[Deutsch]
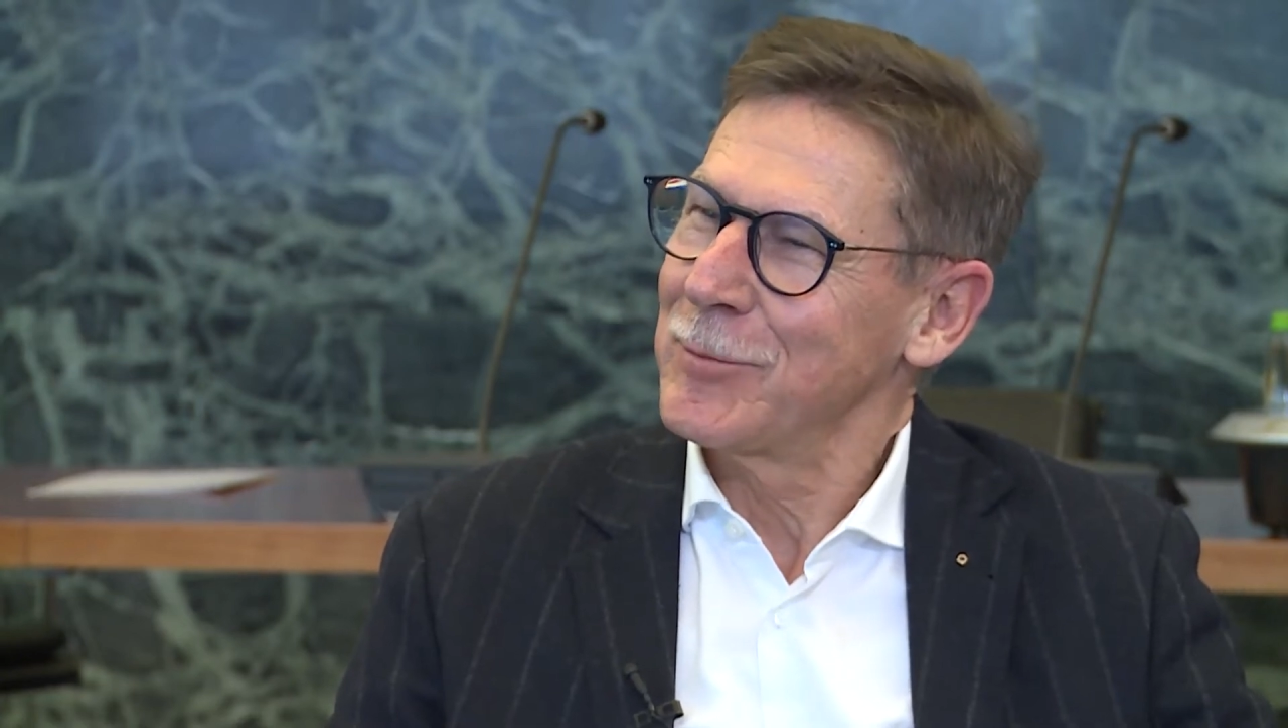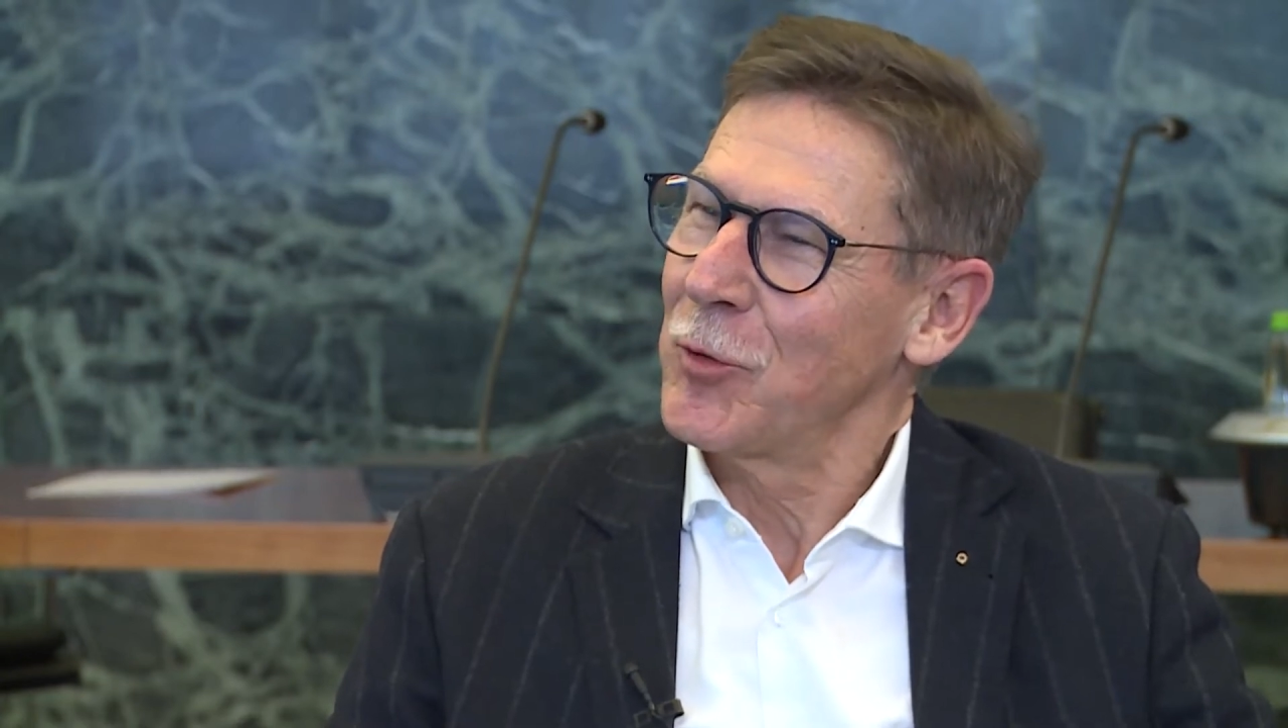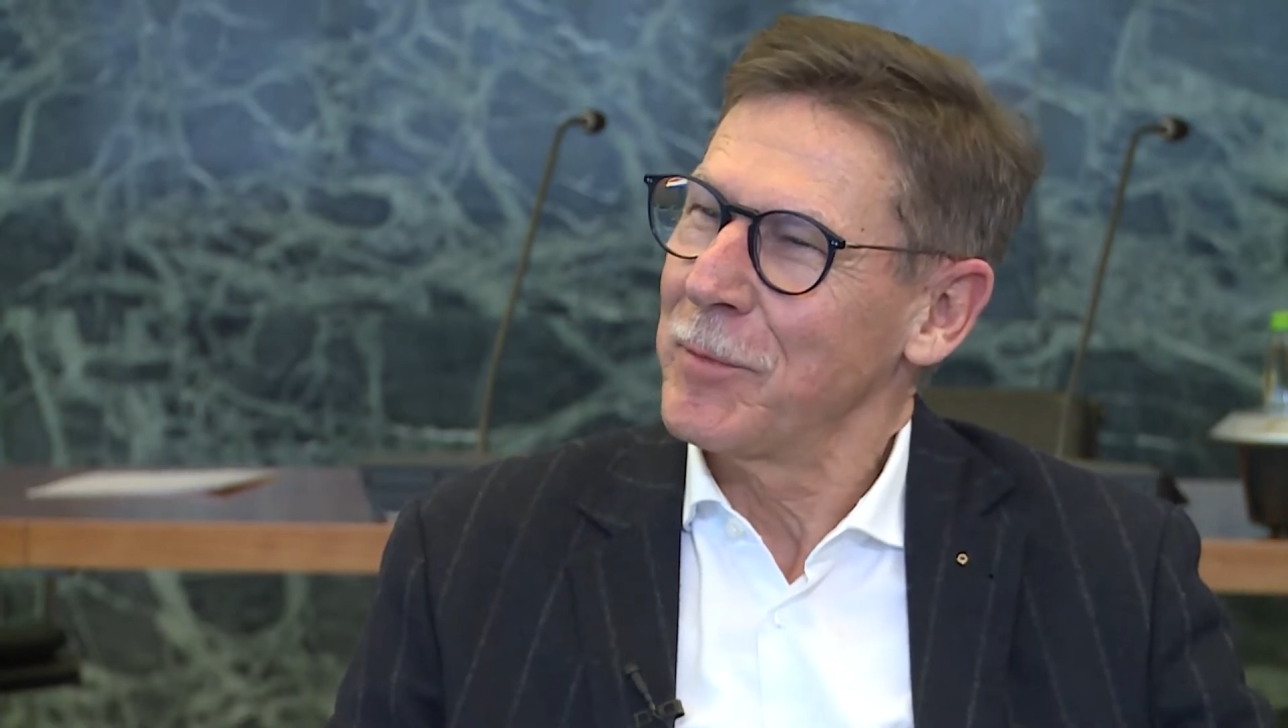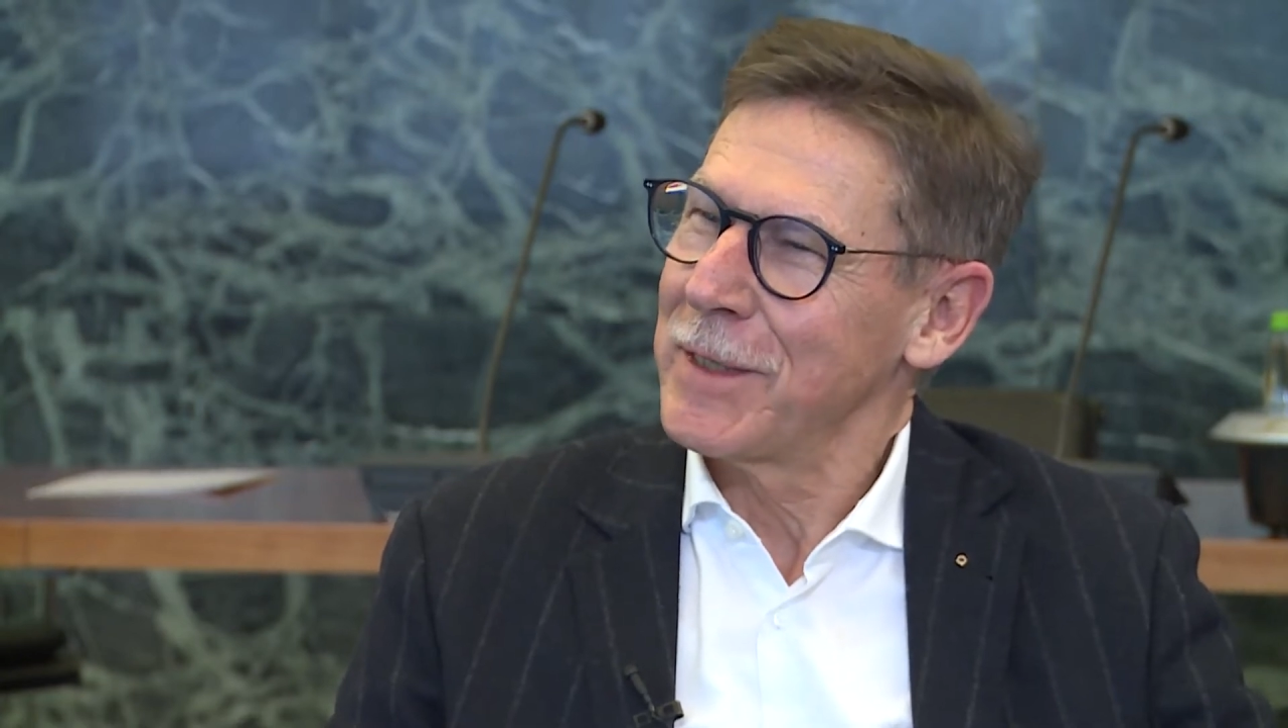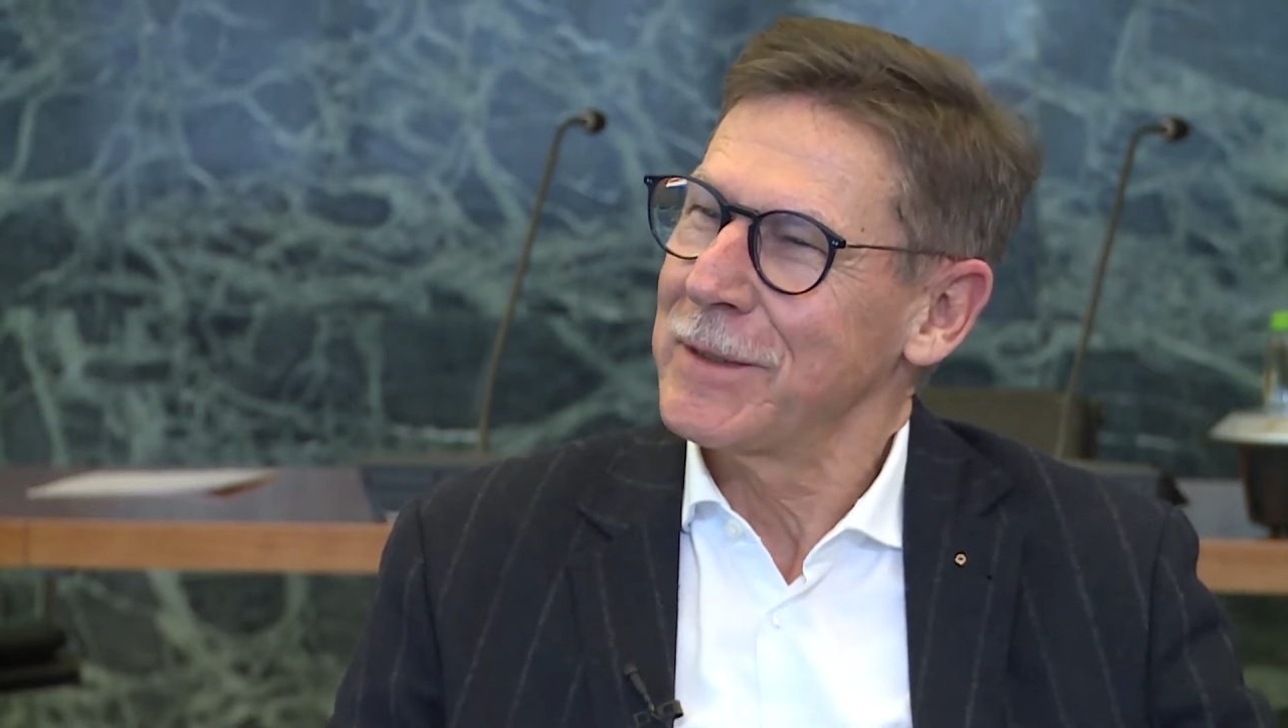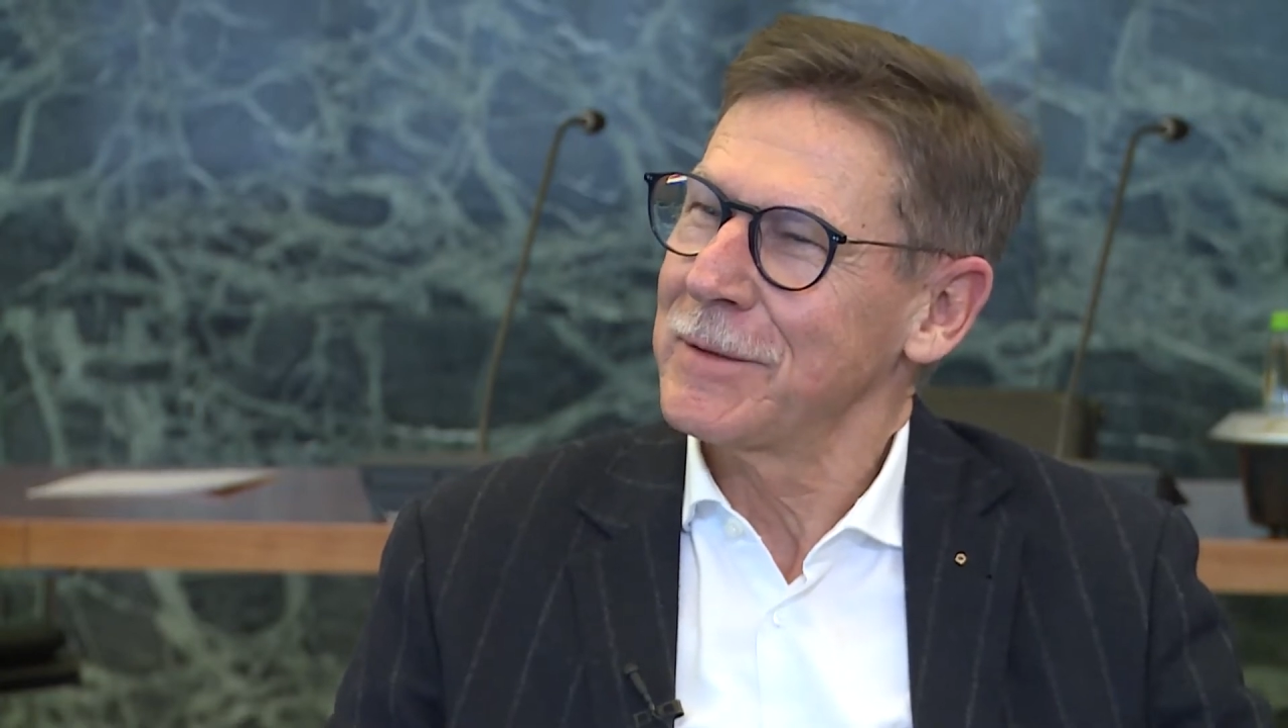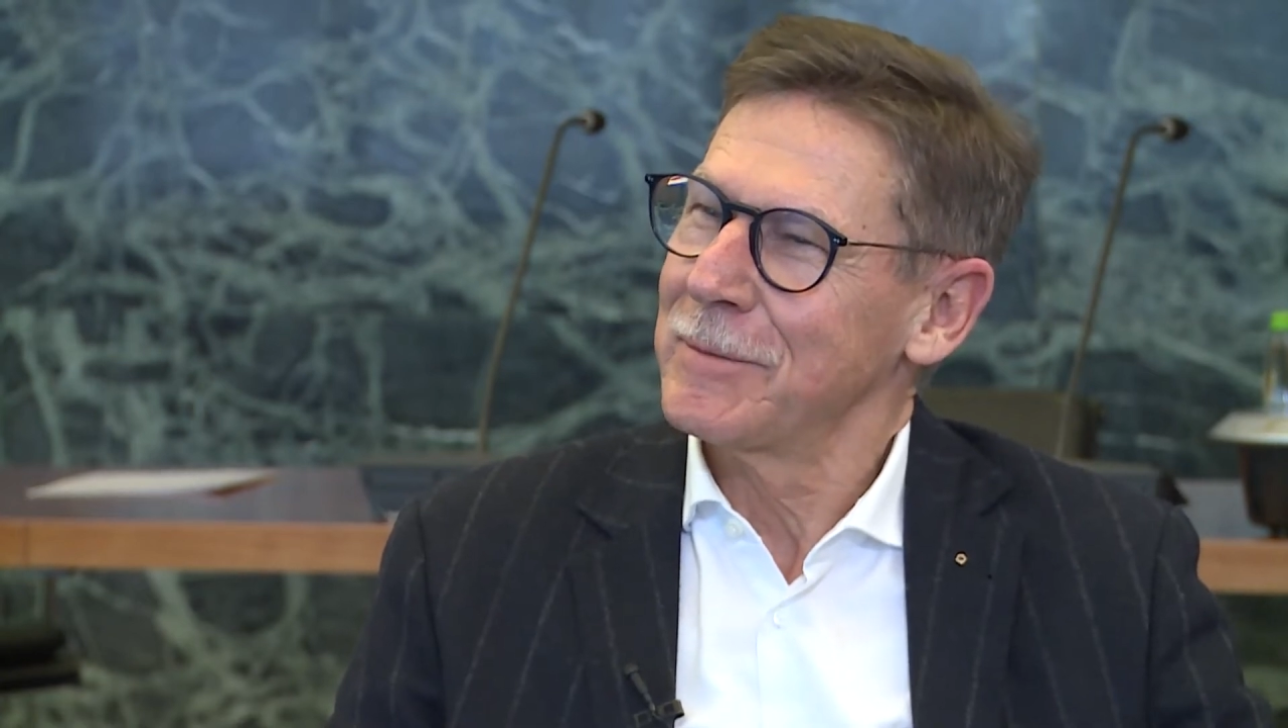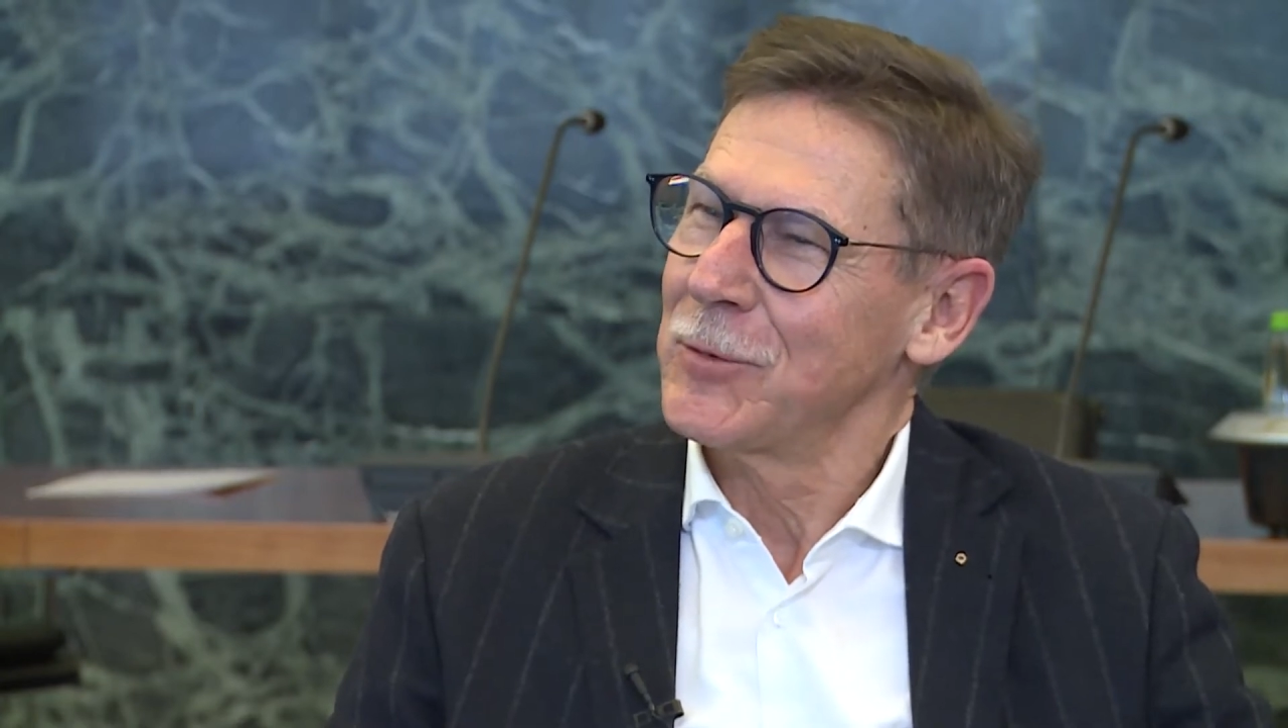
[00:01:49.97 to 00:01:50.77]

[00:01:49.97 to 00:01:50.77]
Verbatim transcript: Moment